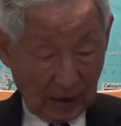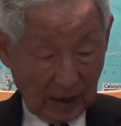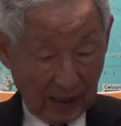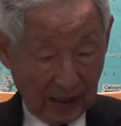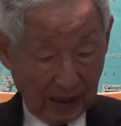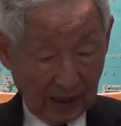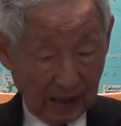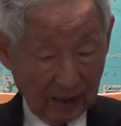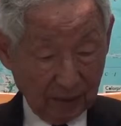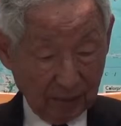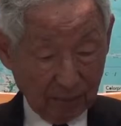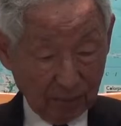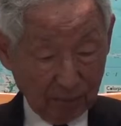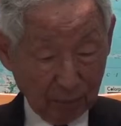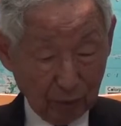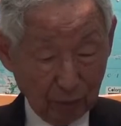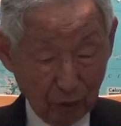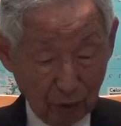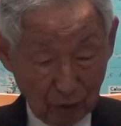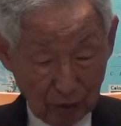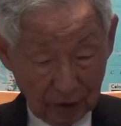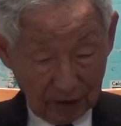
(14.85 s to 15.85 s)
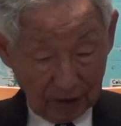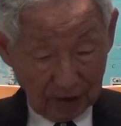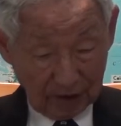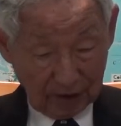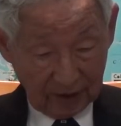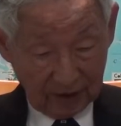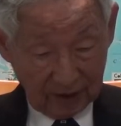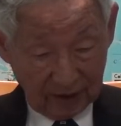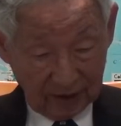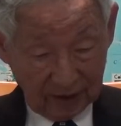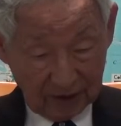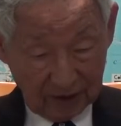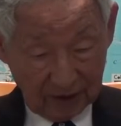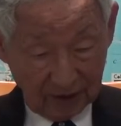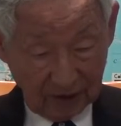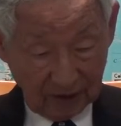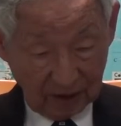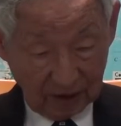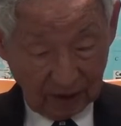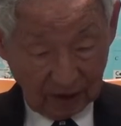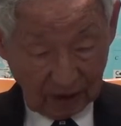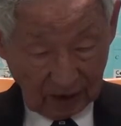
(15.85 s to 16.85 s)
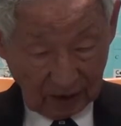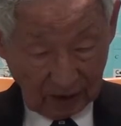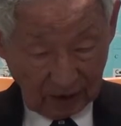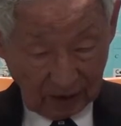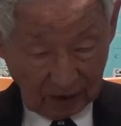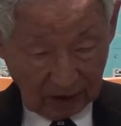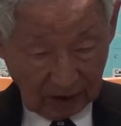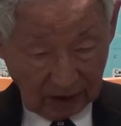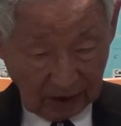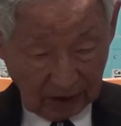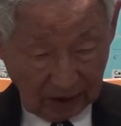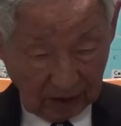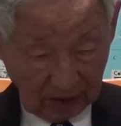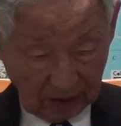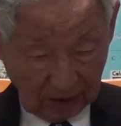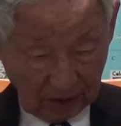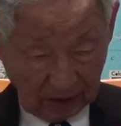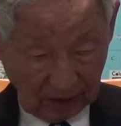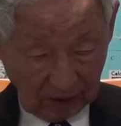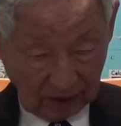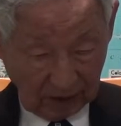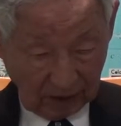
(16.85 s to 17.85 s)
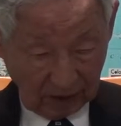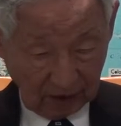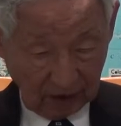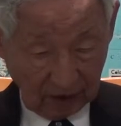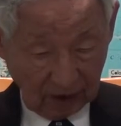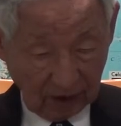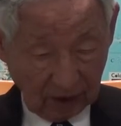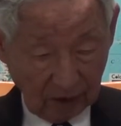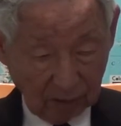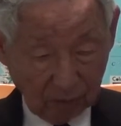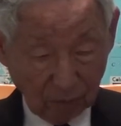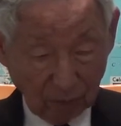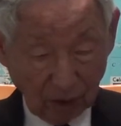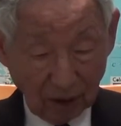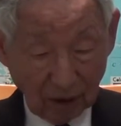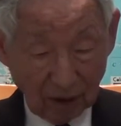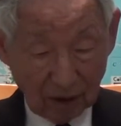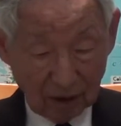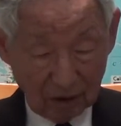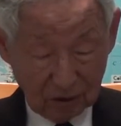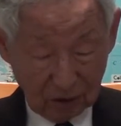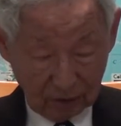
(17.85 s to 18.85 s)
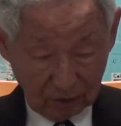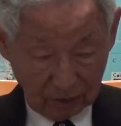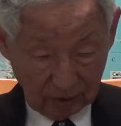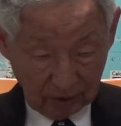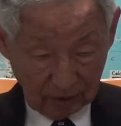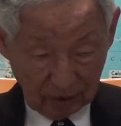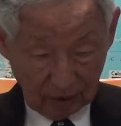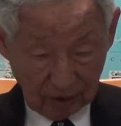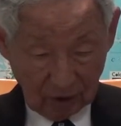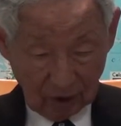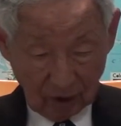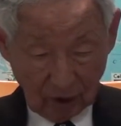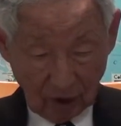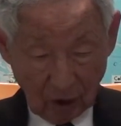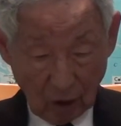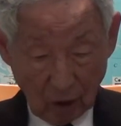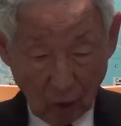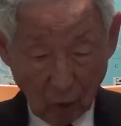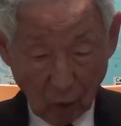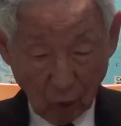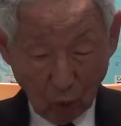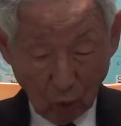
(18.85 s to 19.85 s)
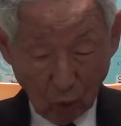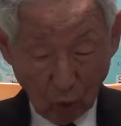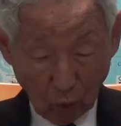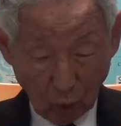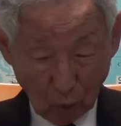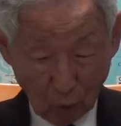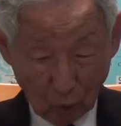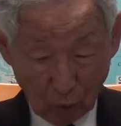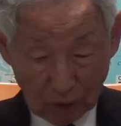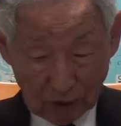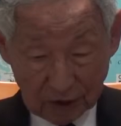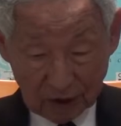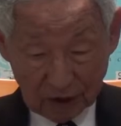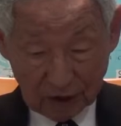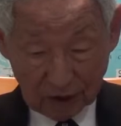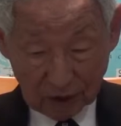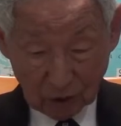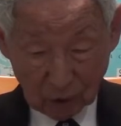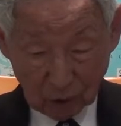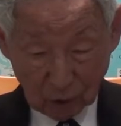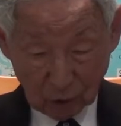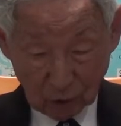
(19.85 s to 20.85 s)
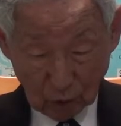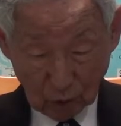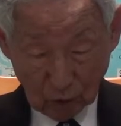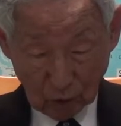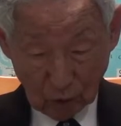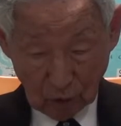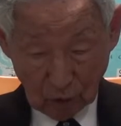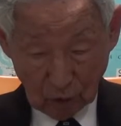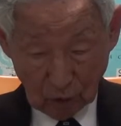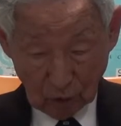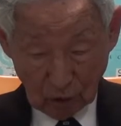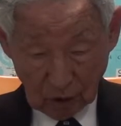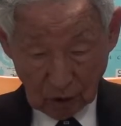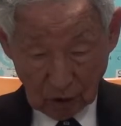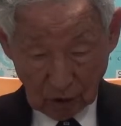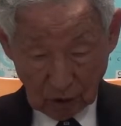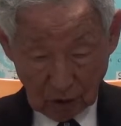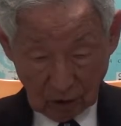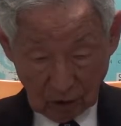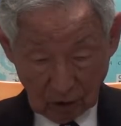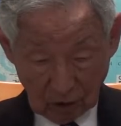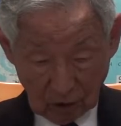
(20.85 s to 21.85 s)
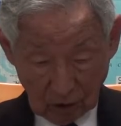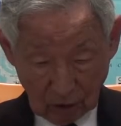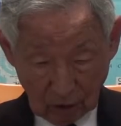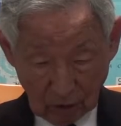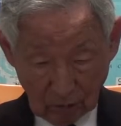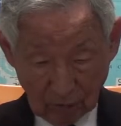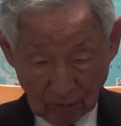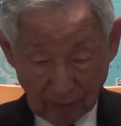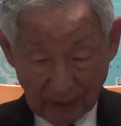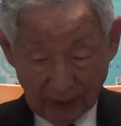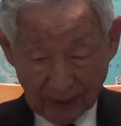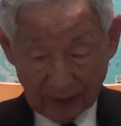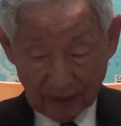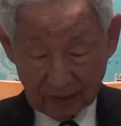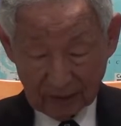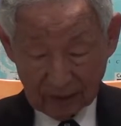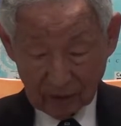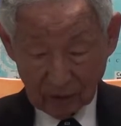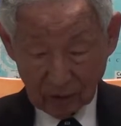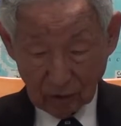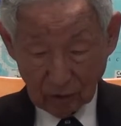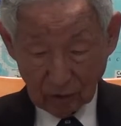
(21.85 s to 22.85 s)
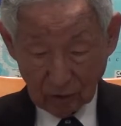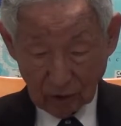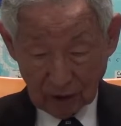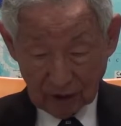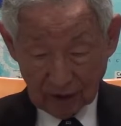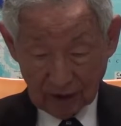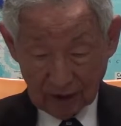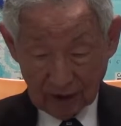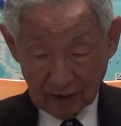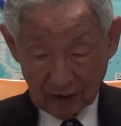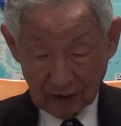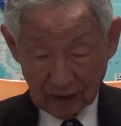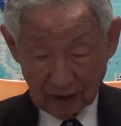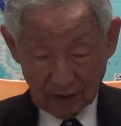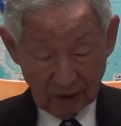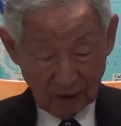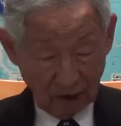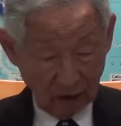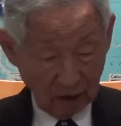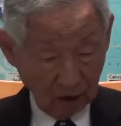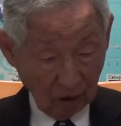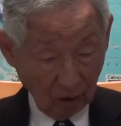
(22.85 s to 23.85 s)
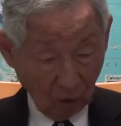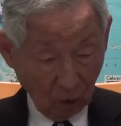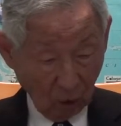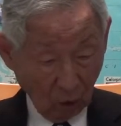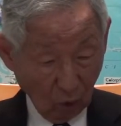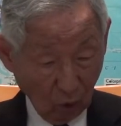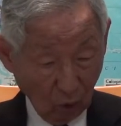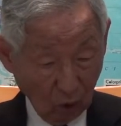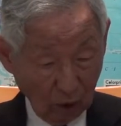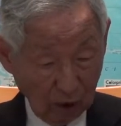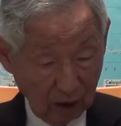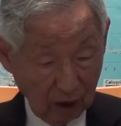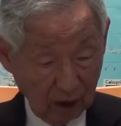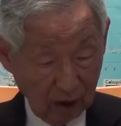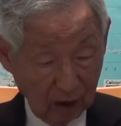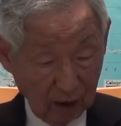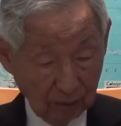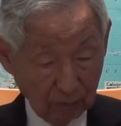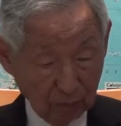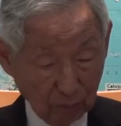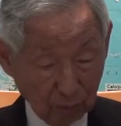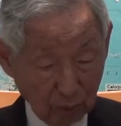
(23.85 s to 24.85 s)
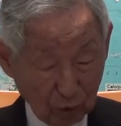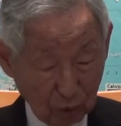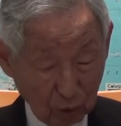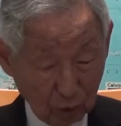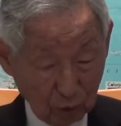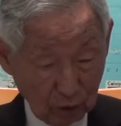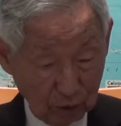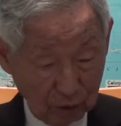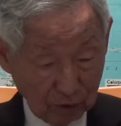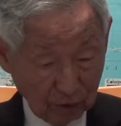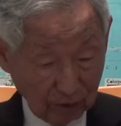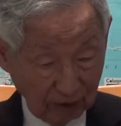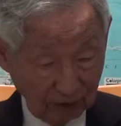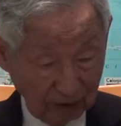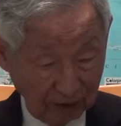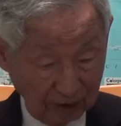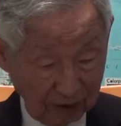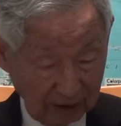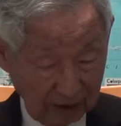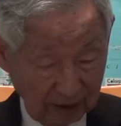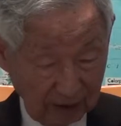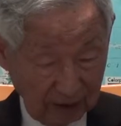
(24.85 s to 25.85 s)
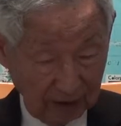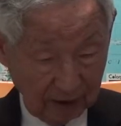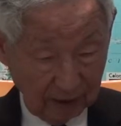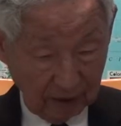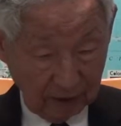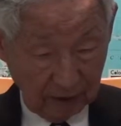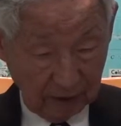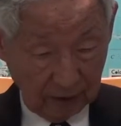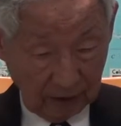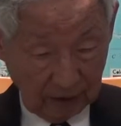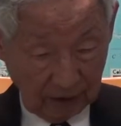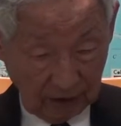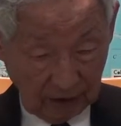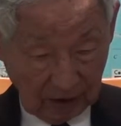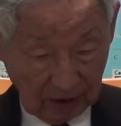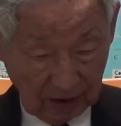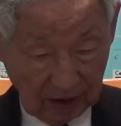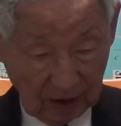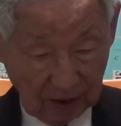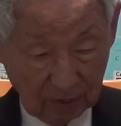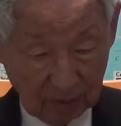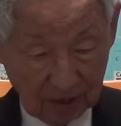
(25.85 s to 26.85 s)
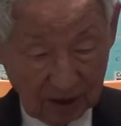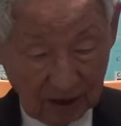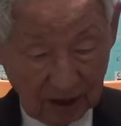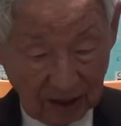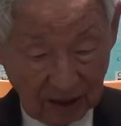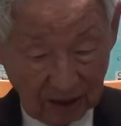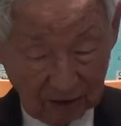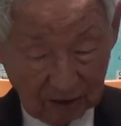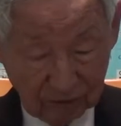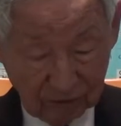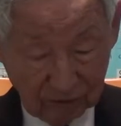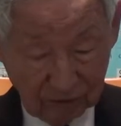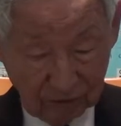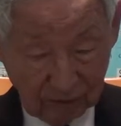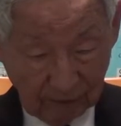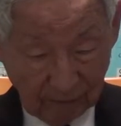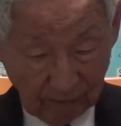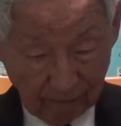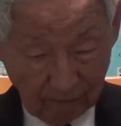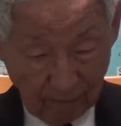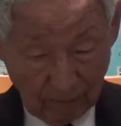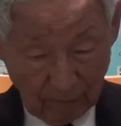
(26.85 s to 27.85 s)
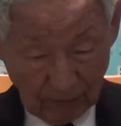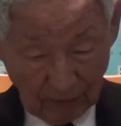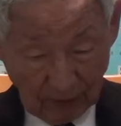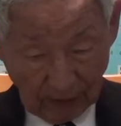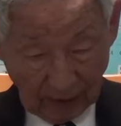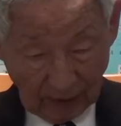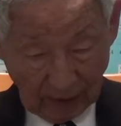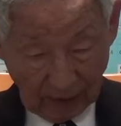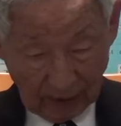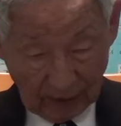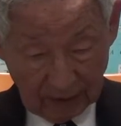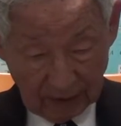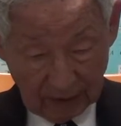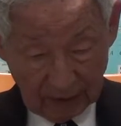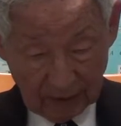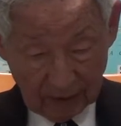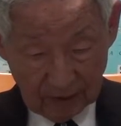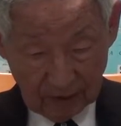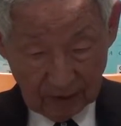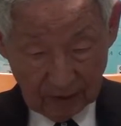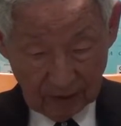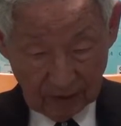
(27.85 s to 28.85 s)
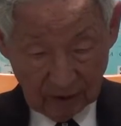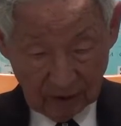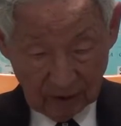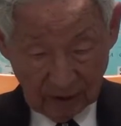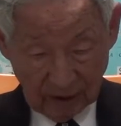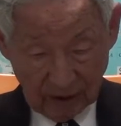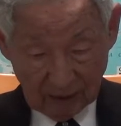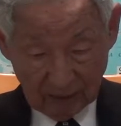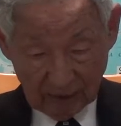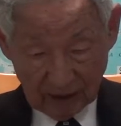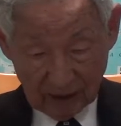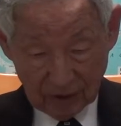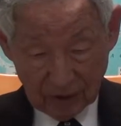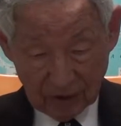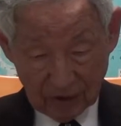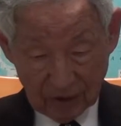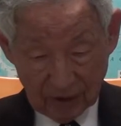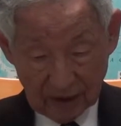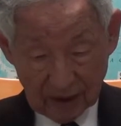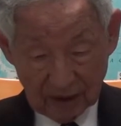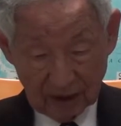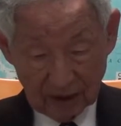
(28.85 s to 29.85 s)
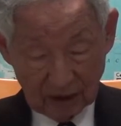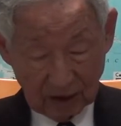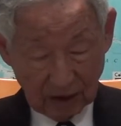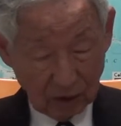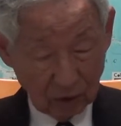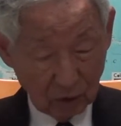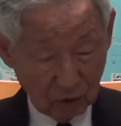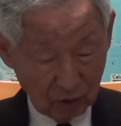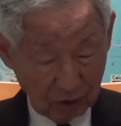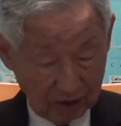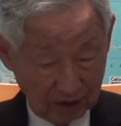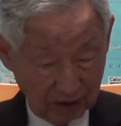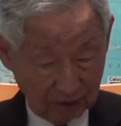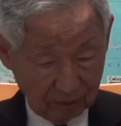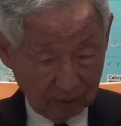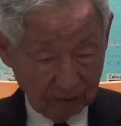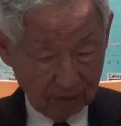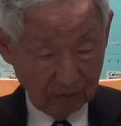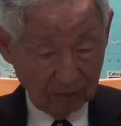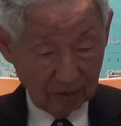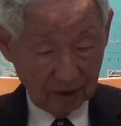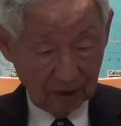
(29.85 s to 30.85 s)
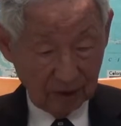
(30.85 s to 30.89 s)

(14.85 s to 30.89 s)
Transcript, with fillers: A Puritan is a, a, a person who wishes to uh, make clean or purify uh, himself and uh, everything around him.